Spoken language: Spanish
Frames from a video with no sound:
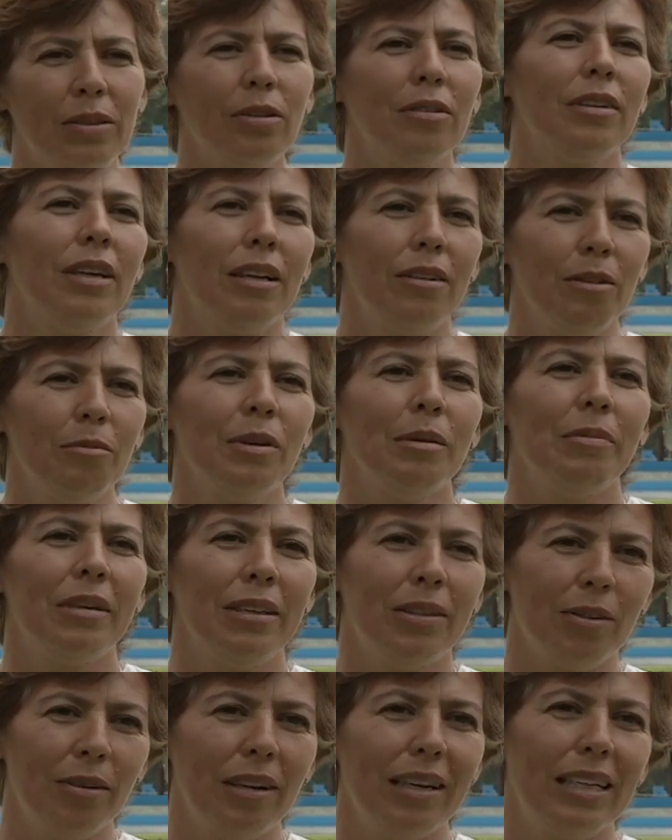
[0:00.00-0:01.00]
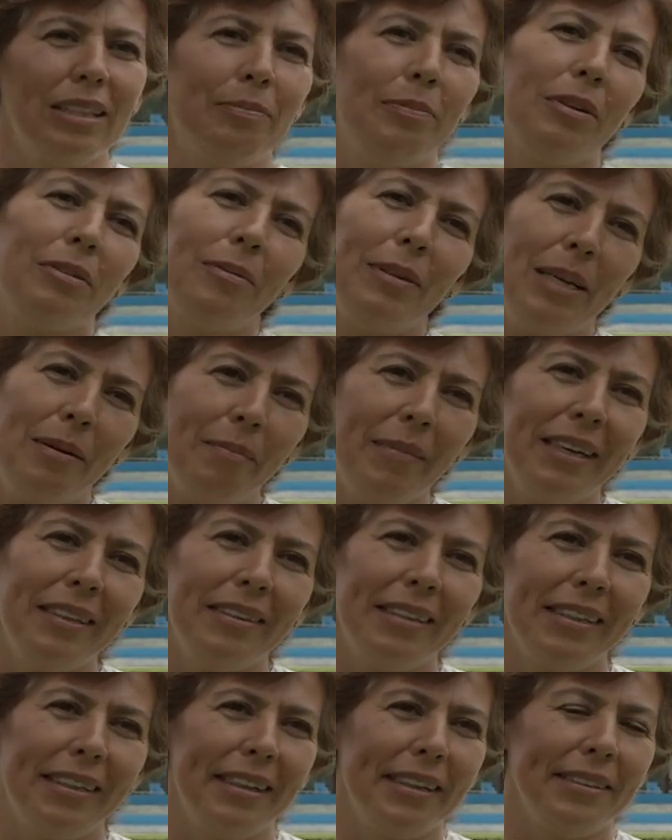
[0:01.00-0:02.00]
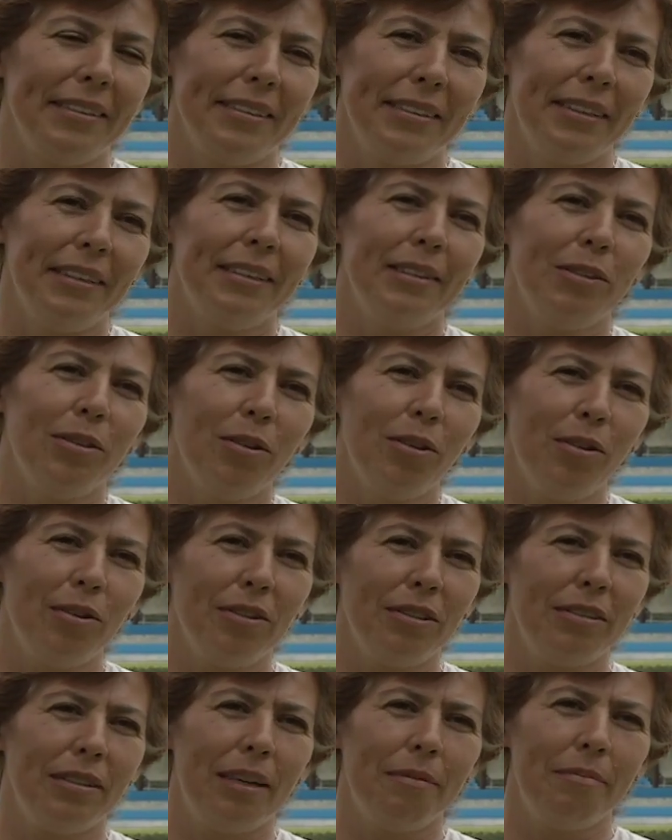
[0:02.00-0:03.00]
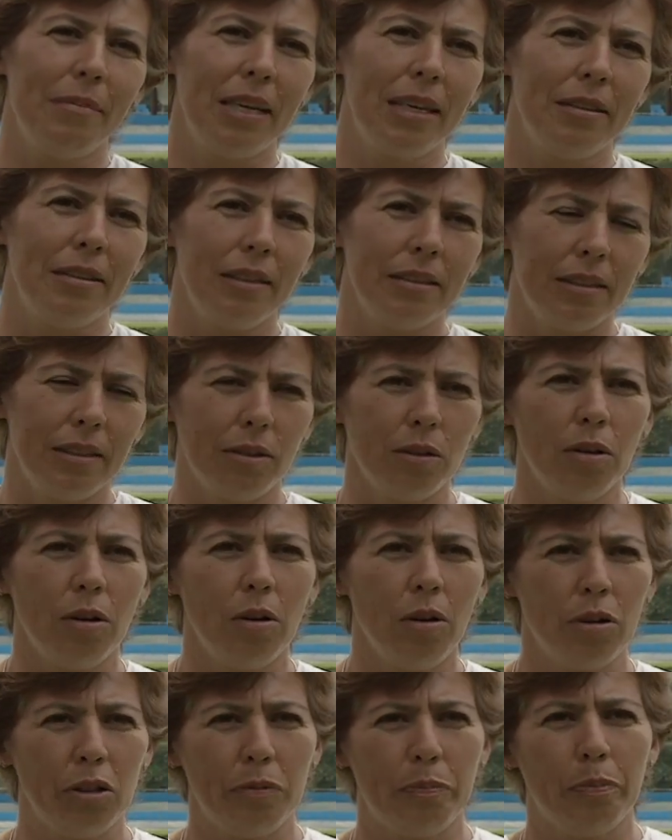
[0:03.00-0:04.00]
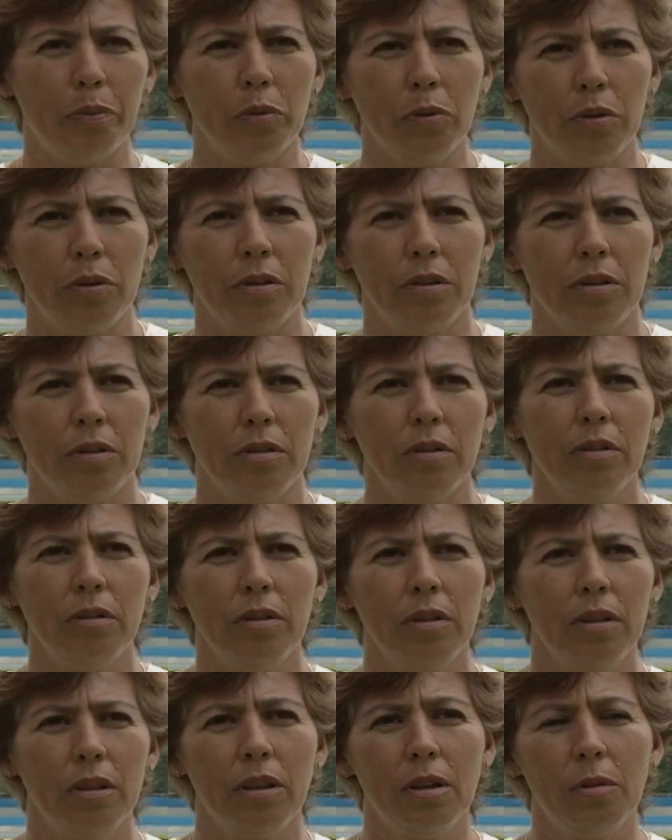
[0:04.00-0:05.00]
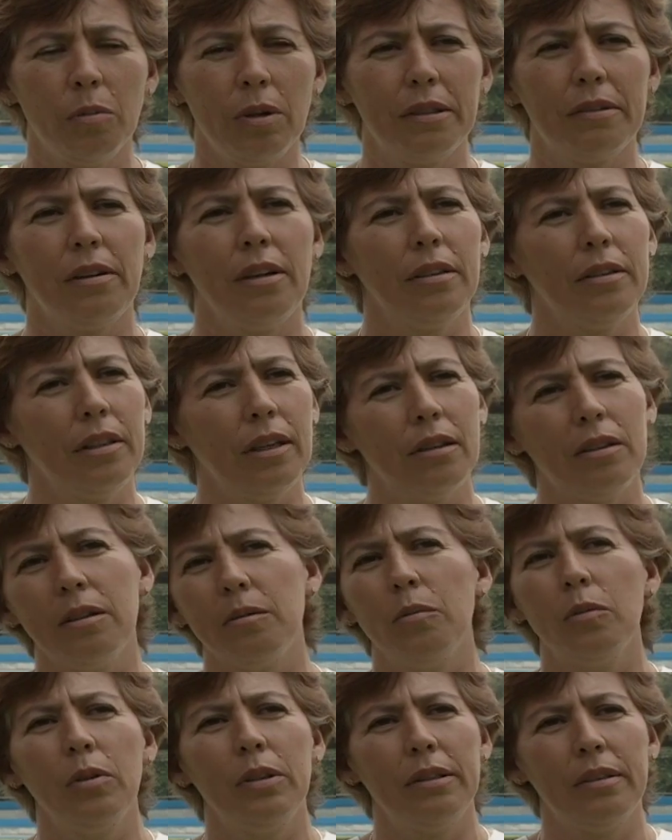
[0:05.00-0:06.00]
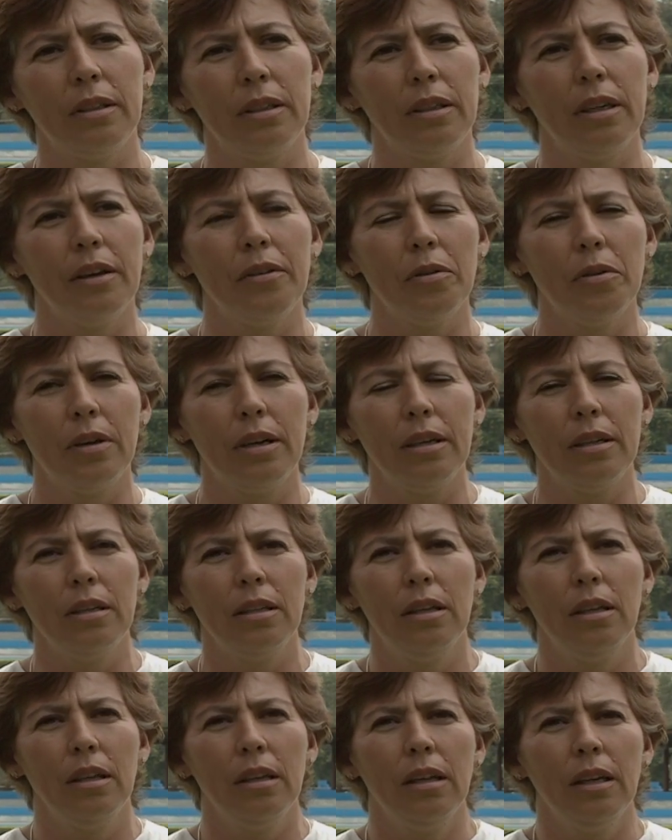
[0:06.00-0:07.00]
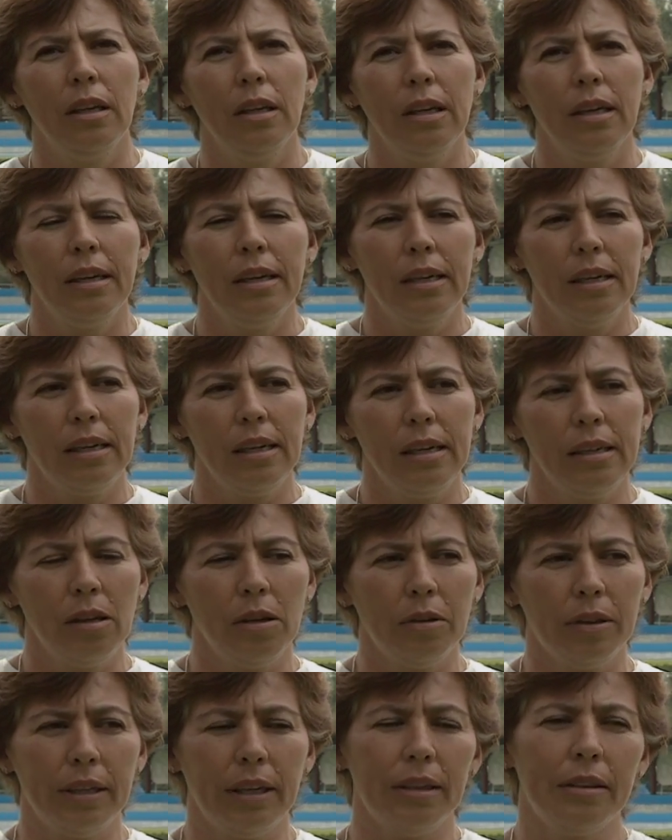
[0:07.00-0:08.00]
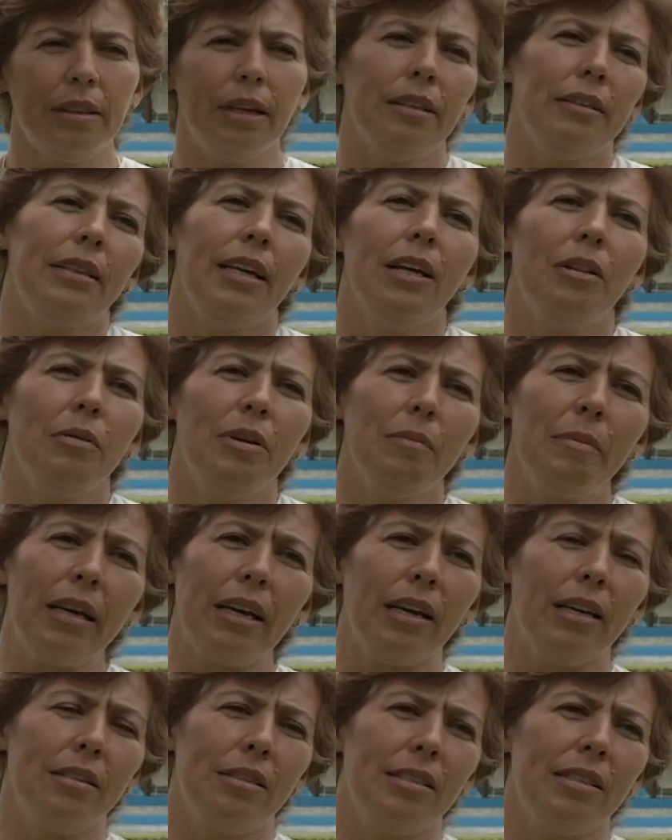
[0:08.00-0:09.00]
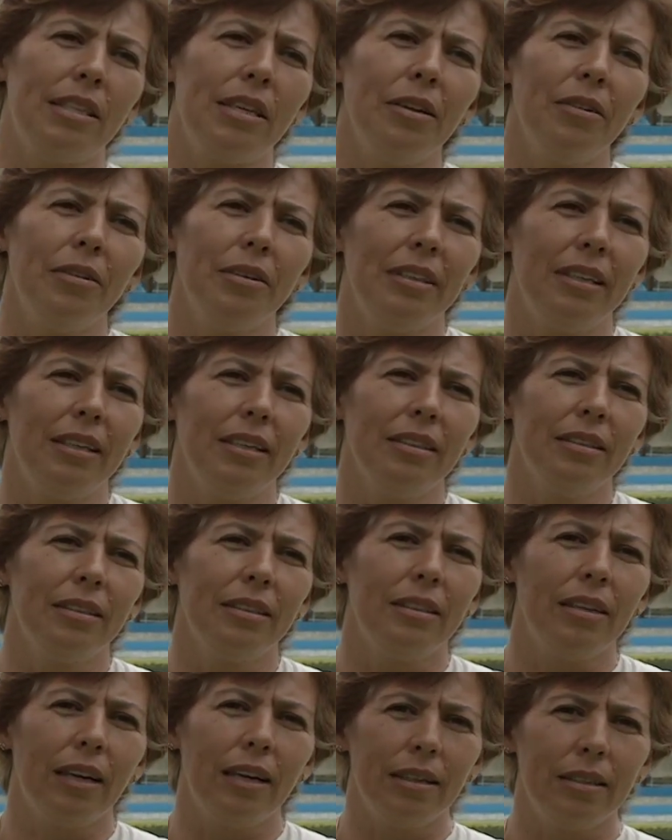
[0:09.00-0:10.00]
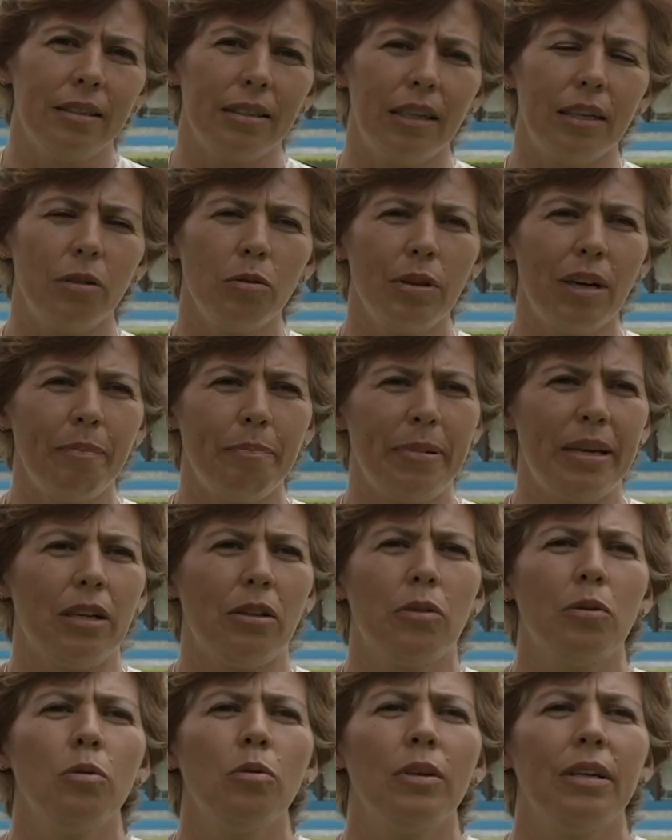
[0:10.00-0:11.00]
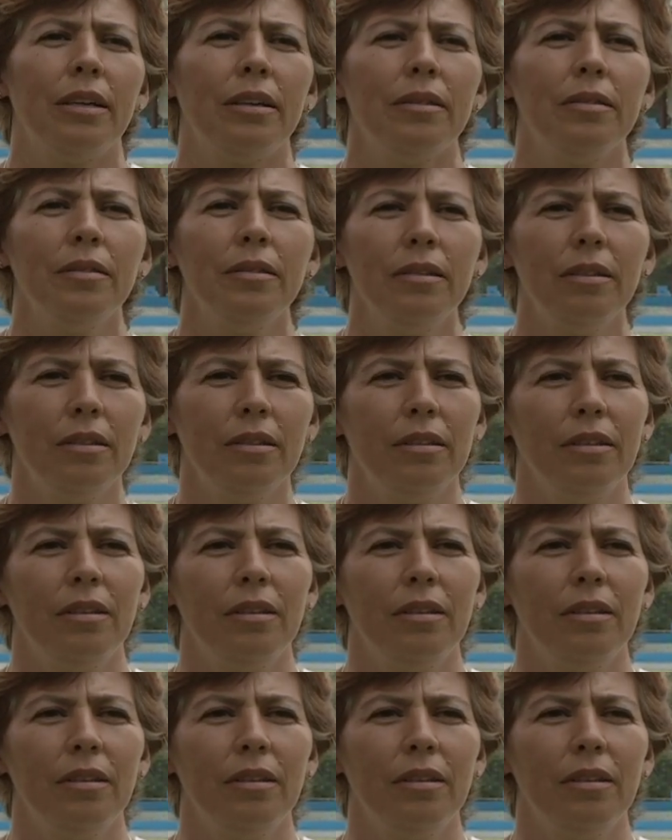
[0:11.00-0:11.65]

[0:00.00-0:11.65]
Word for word: ha tocado vivir todas las problemáticas en todos los ambientes, en todos los puntos, ¿no? Como atleta, como entrenadora. Lo que he tratado en mi gestión es hacer una apertura, ¿no?